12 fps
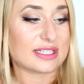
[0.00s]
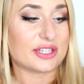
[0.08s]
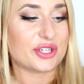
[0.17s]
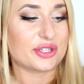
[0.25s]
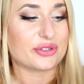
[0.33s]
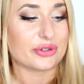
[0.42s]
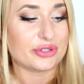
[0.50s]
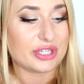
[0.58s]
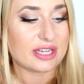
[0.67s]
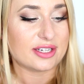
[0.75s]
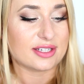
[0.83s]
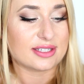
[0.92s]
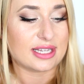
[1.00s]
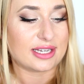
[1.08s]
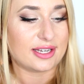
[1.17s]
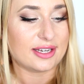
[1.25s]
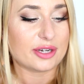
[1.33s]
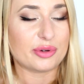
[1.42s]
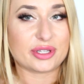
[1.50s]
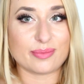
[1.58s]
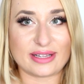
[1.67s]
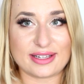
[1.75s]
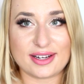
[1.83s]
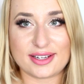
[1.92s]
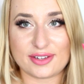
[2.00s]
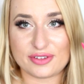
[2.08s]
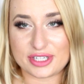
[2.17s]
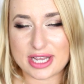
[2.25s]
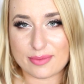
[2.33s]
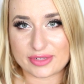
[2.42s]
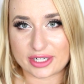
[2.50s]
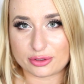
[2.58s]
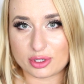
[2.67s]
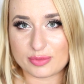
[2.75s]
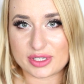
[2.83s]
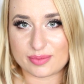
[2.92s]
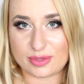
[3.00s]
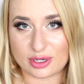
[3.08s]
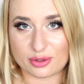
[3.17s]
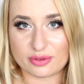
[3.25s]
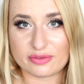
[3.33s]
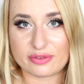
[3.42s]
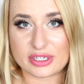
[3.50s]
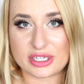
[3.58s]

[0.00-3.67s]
W zasadzie jest to cień serii Liquid Metal i widziałam na którymś z blogów,